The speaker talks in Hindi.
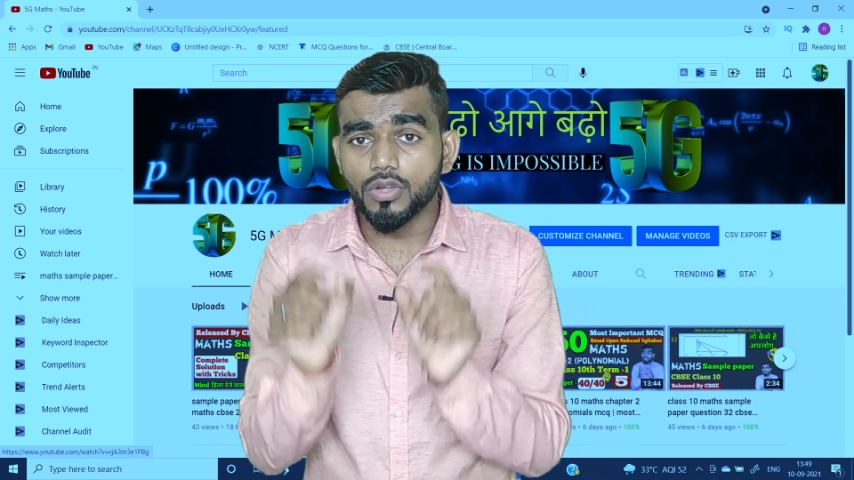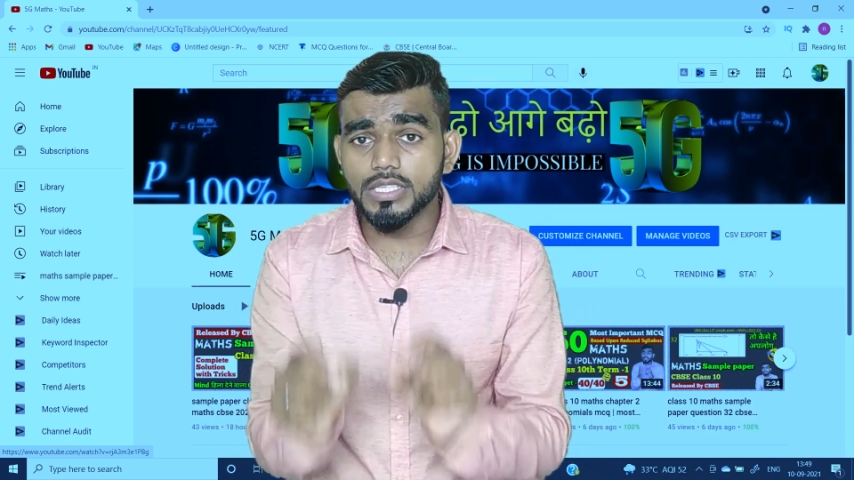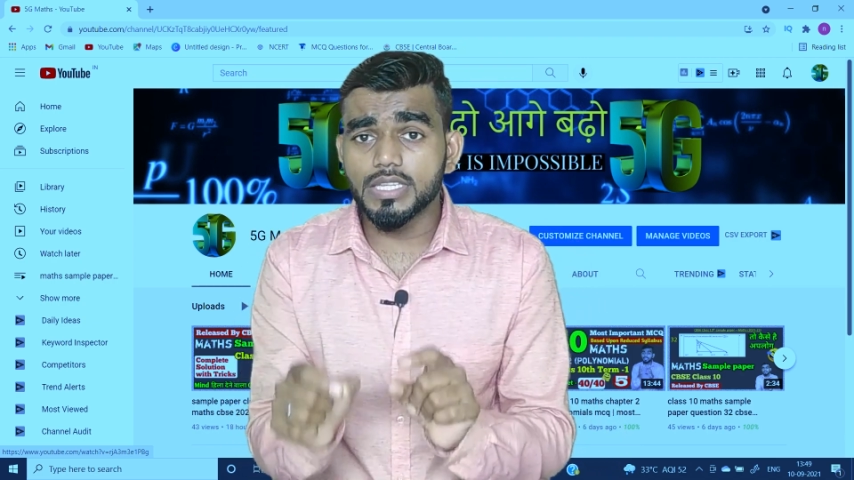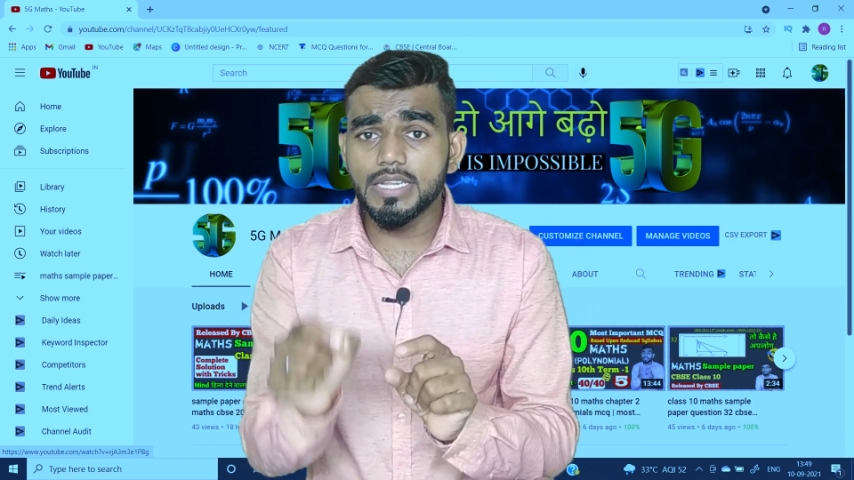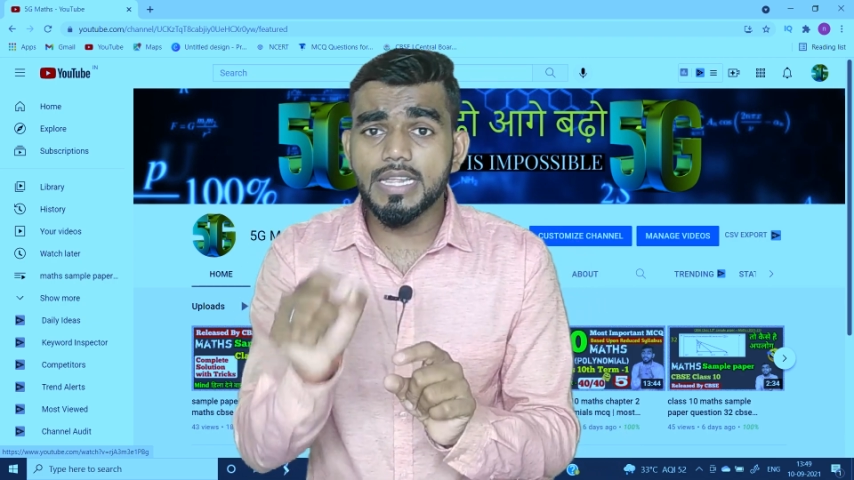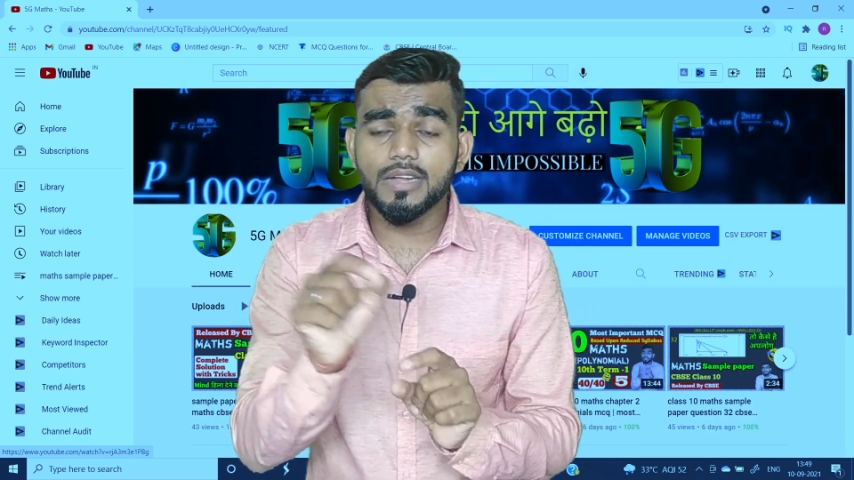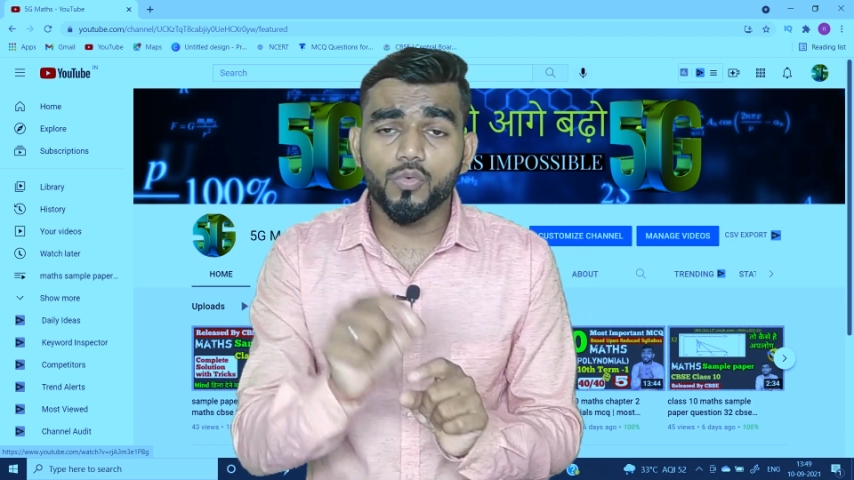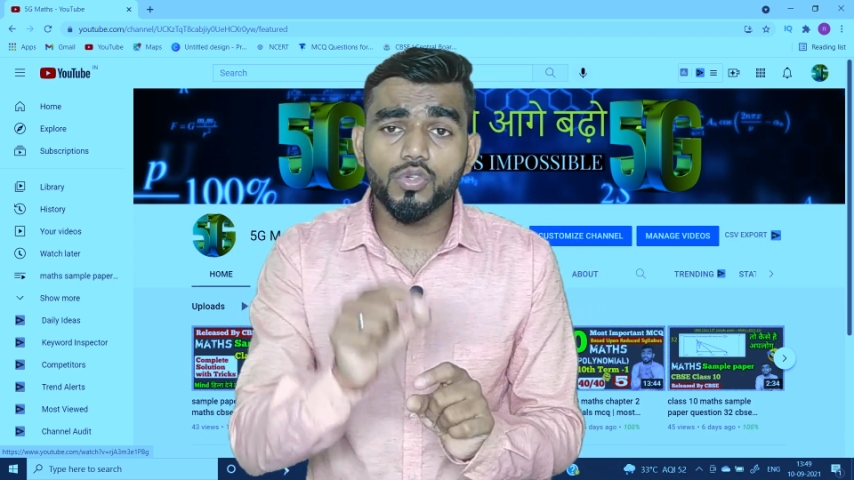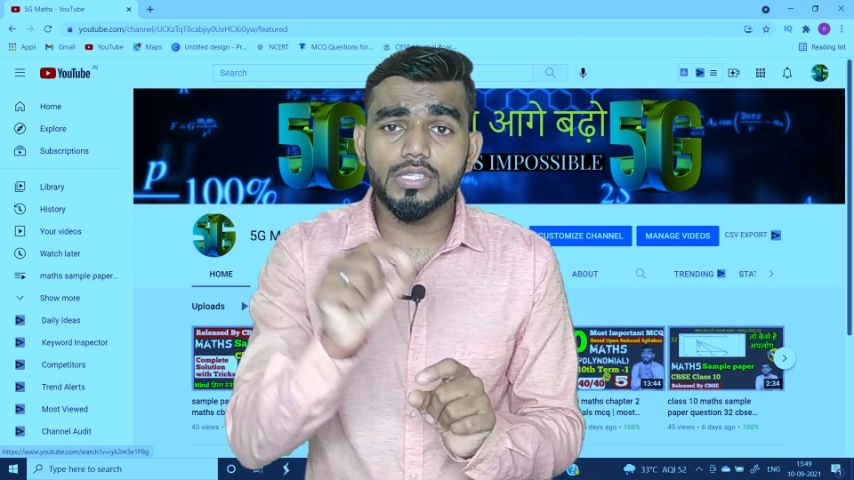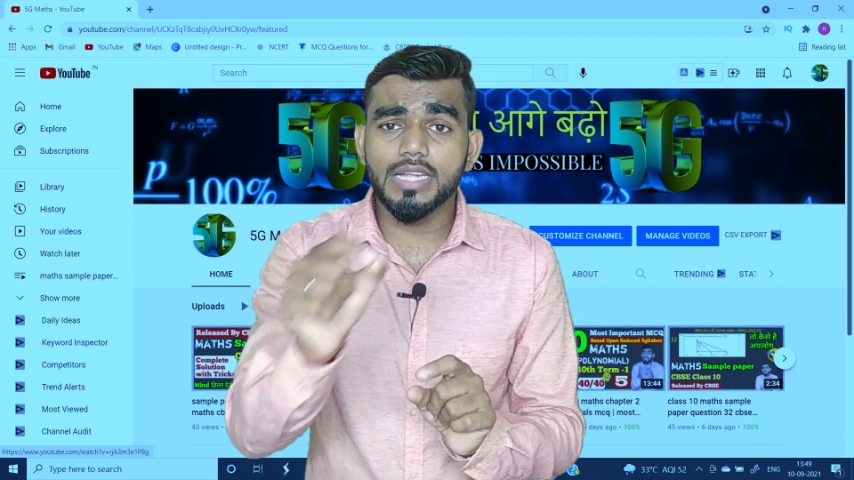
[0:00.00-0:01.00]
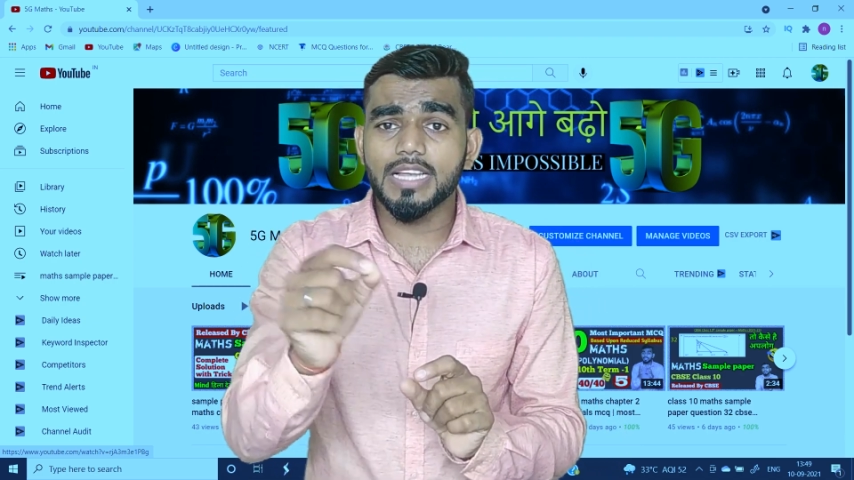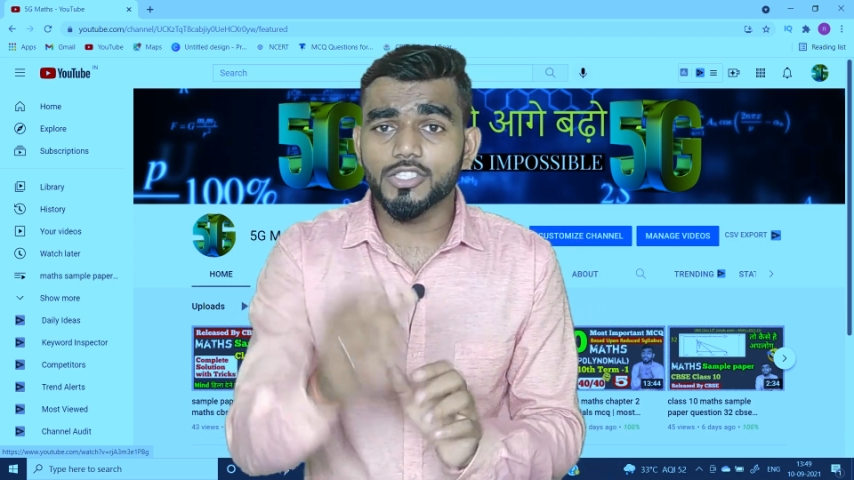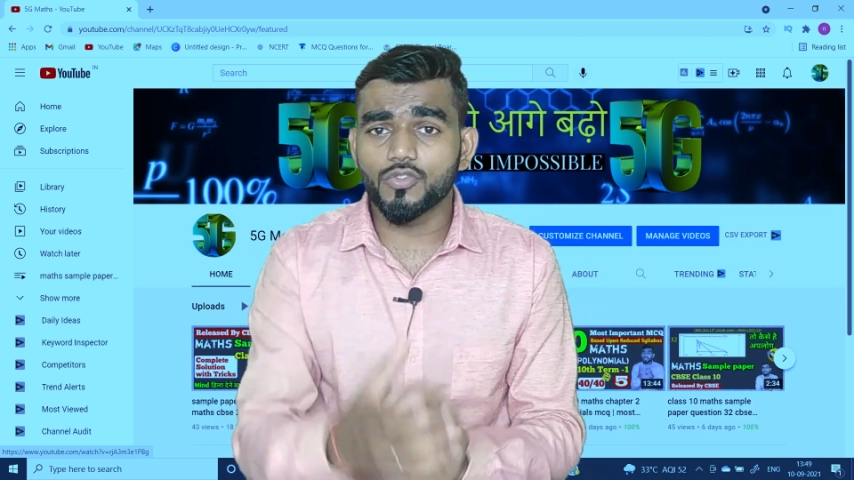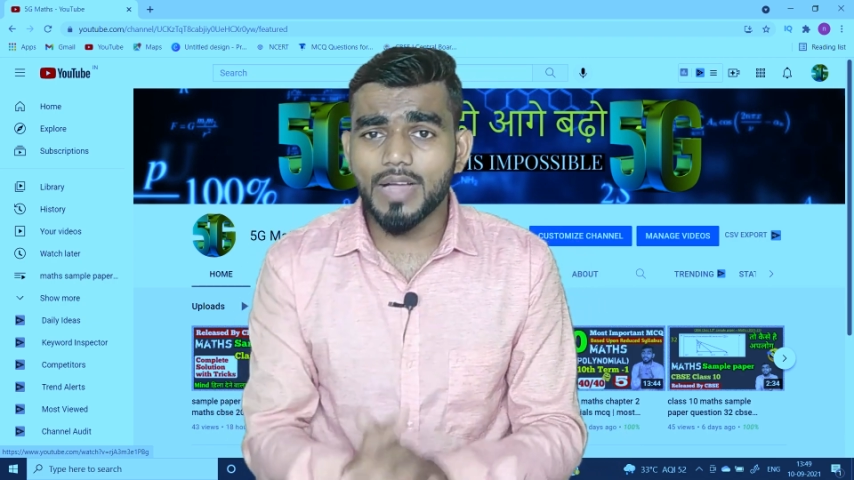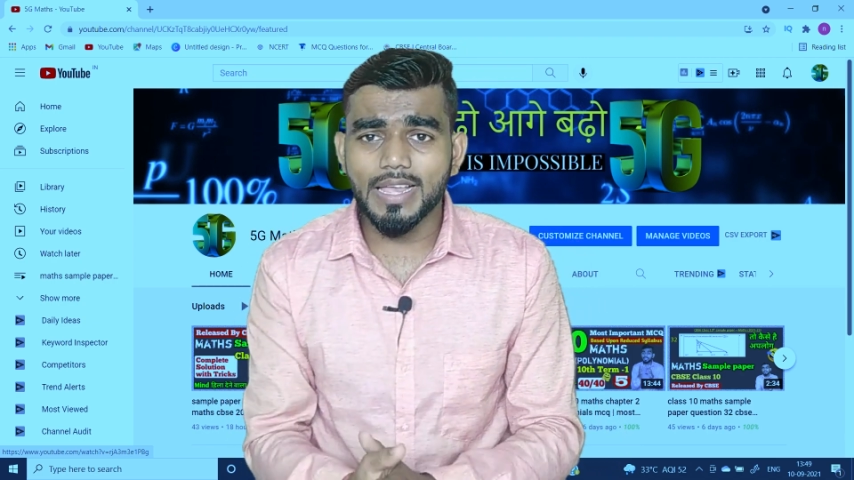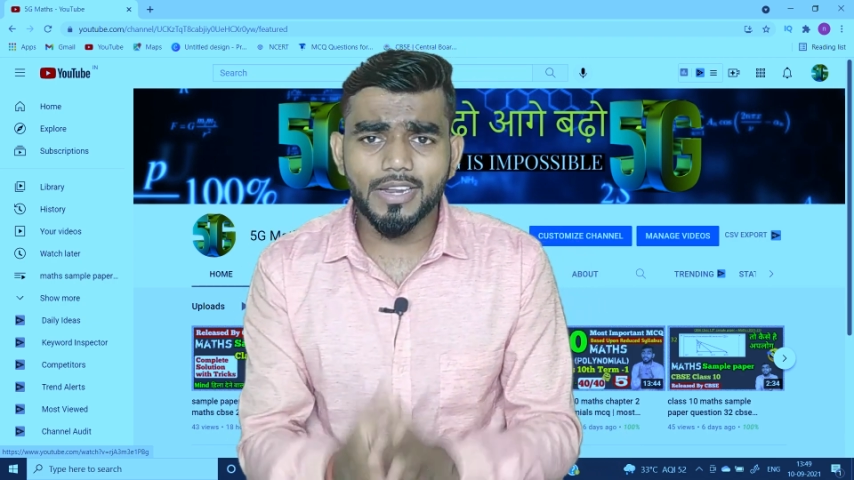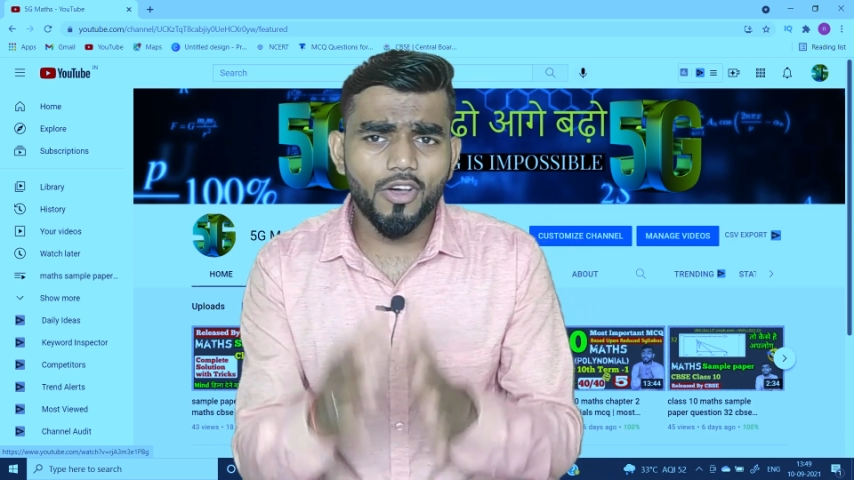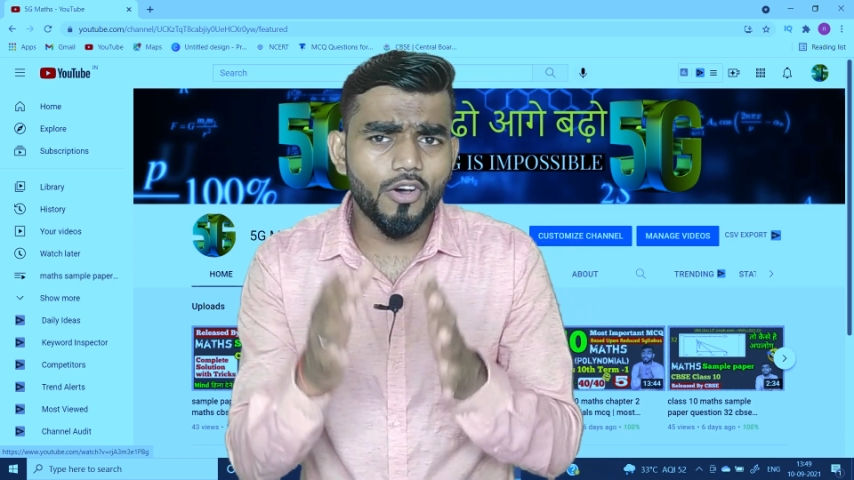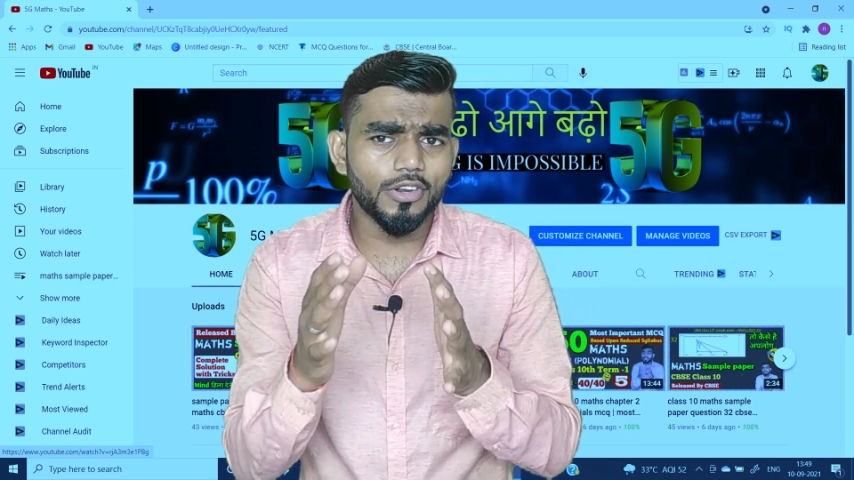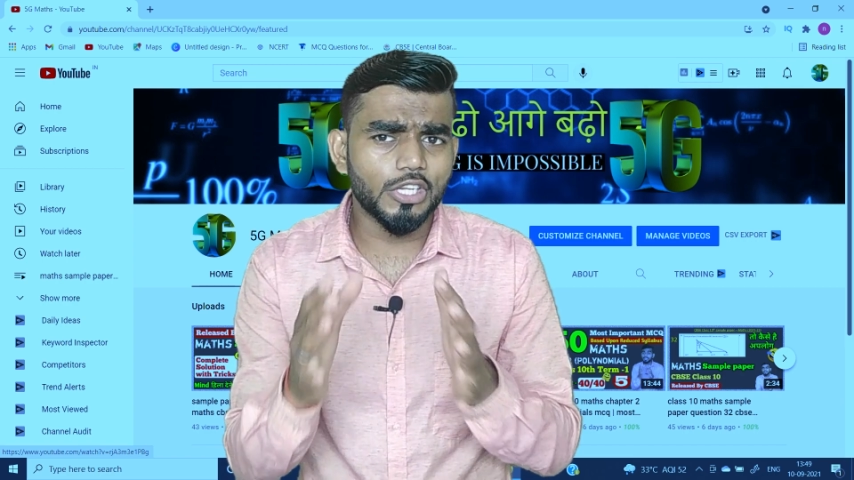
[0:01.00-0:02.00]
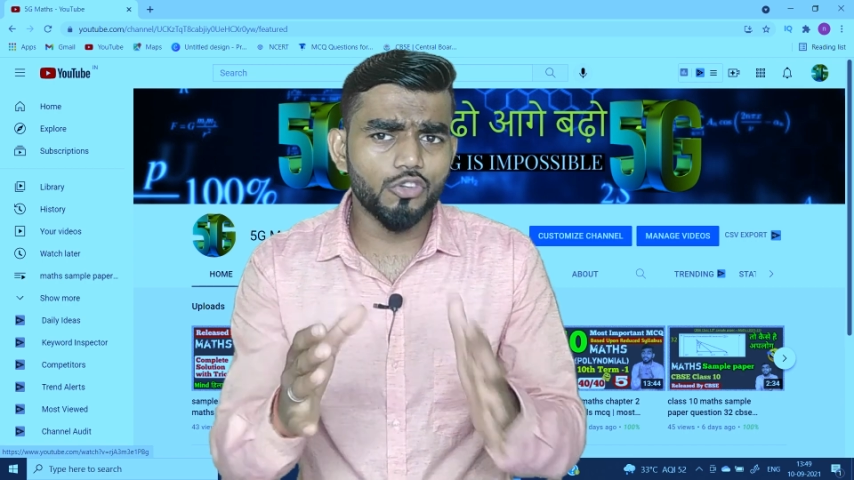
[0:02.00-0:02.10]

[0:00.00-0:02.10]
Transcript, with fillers: इसलिए कुछ स्क्वायर और